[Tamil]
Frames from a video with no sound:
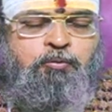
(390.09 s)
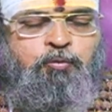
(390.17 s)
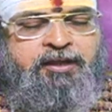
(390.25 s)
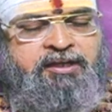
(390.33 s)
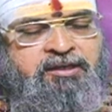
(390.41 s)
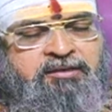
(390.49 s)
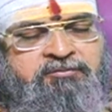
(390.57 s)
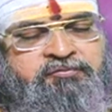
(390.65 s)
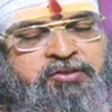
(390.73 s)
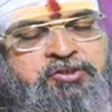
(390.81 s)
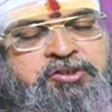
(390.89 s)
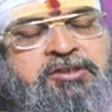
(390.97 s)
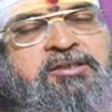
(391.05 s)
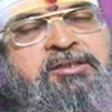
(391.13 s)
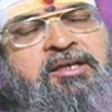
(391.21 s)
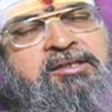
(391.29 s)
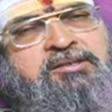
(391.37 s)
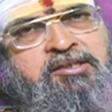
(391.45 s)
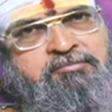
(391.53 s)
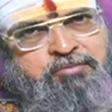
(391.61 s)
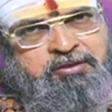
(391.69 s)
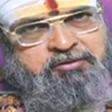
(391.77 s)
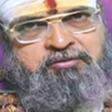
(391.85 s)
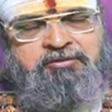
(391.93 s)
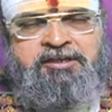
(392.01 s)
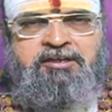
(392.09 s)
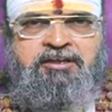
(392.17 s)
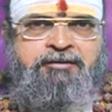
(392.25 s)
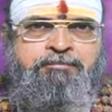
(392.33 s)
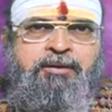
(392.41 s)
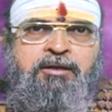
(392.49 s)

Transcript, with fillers: உடைய விருச்சிக ராசி பக்த கொடிகளே